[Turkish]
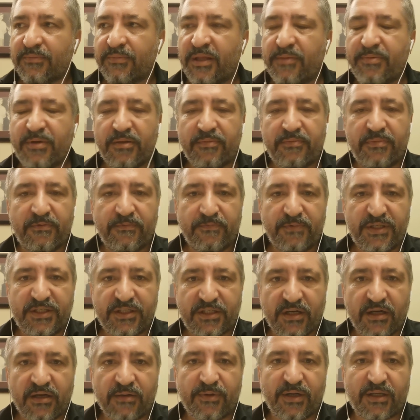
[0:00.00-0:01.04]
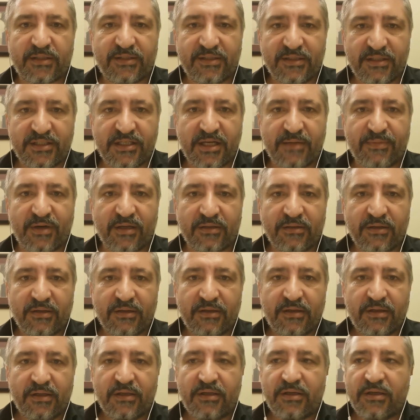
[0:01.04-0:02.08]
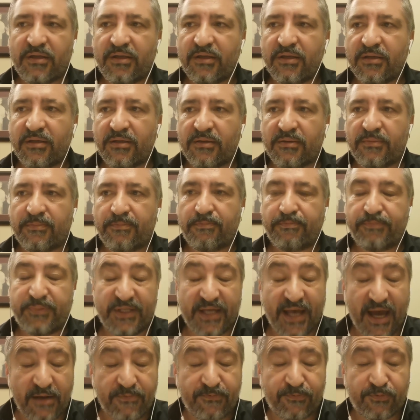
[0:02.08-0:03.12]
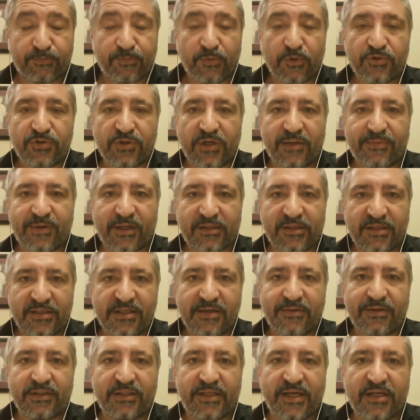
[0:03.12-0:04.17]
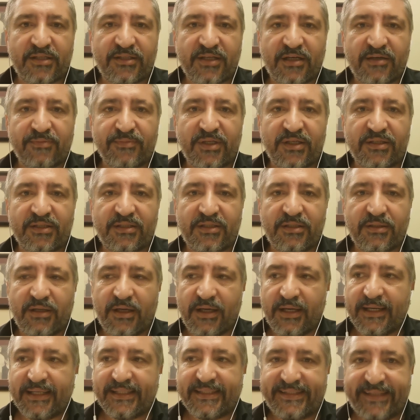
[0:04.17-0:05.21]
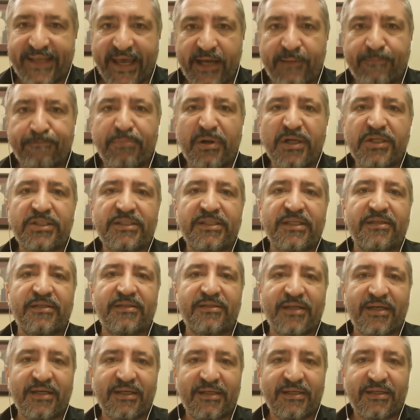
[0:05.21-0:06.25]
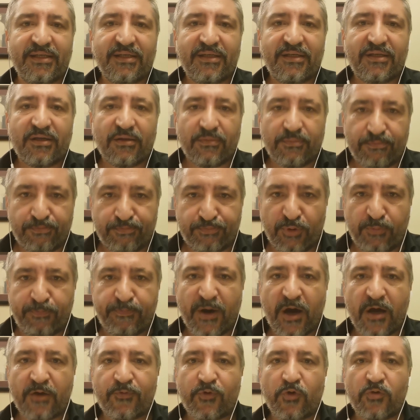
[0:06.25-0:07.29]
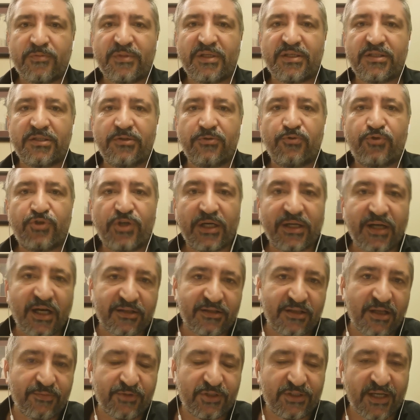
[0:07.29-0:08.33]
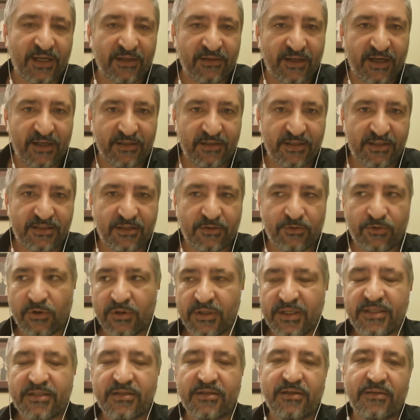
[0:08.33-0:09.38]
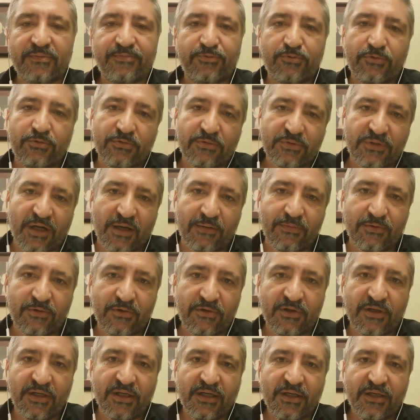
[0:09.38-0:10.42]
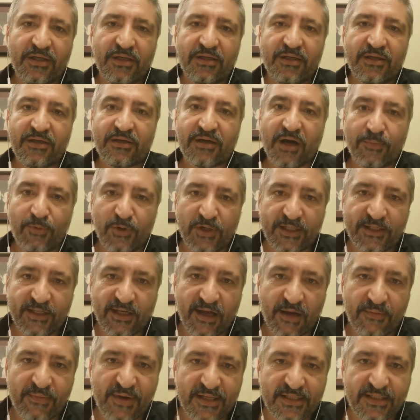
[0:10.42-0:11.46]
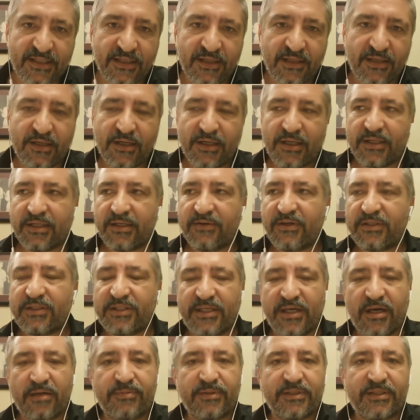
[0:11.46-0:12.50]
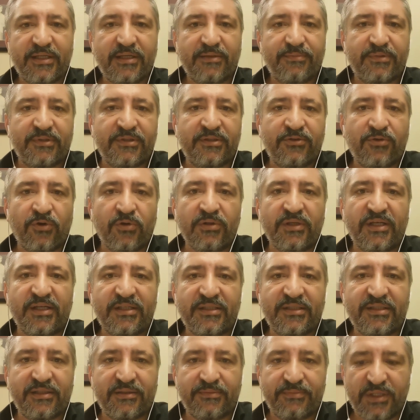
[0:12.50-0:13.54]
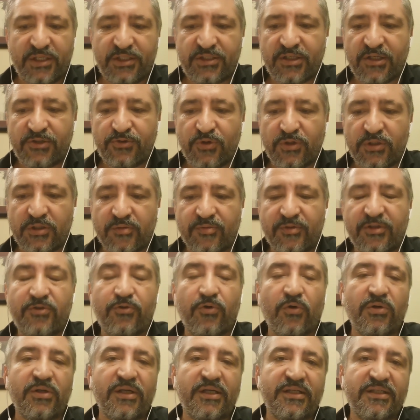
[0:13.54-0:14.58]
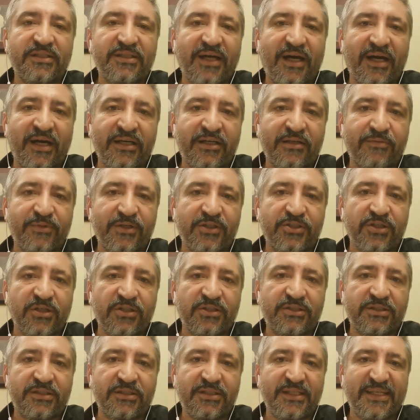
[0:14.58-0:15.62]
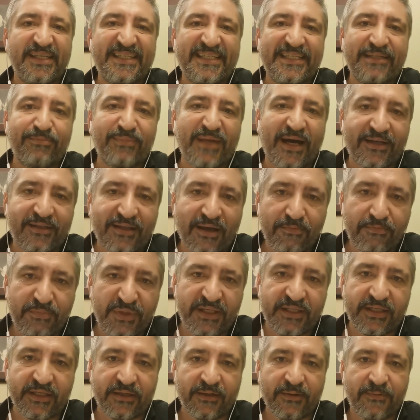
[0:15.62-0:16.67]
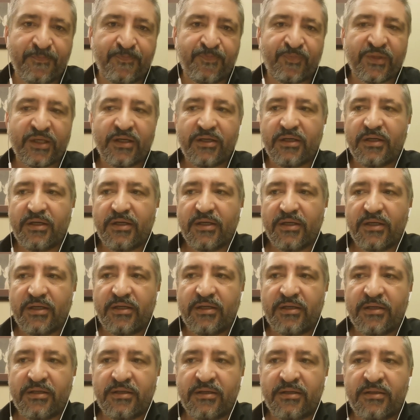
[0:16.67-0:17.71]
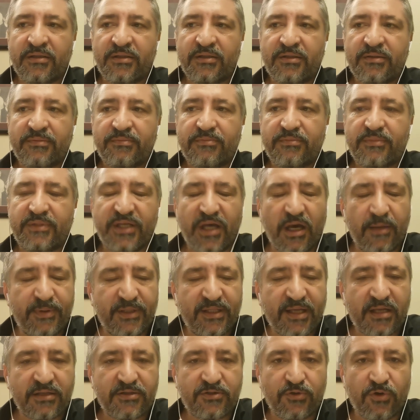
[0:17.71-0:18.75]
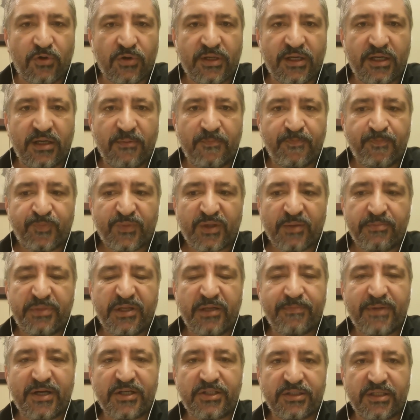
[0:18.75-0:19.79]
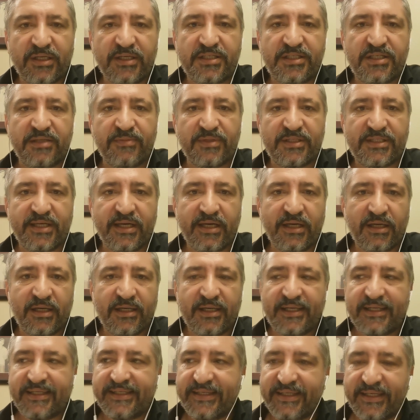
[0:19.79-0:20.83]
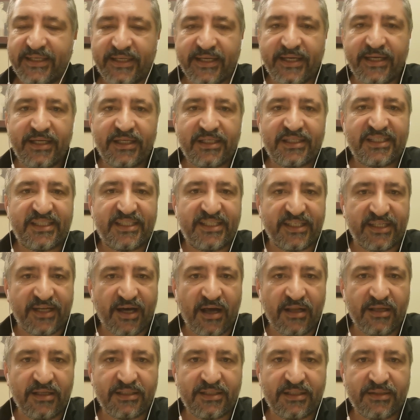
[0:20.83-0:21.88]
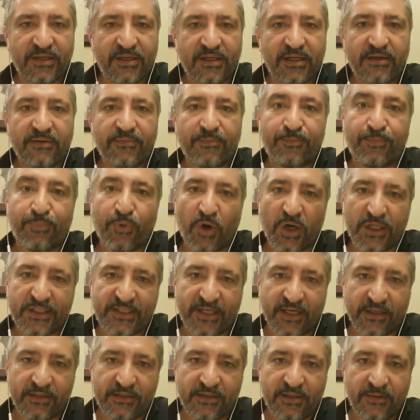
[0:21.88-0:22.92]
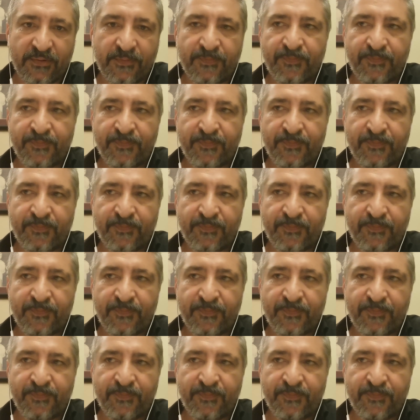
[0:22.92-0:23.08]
ne bileyim bir Viska'ya baktığınız zaman e, diğer futbolculara baktığınız zaman diğer takımlardaki tek başlarına bu performansı 3'e katlamışlar neredeyse. Dolayısıyla bu tablo e, kabul edilemez. Evet diye bir de e, yolları Beşiktaş yönetiminin yollarını ayırmaya çalıştığı isimlerden biri. Ee, Diaby'den sonra bir başka isim ise yine kiralık Boateng.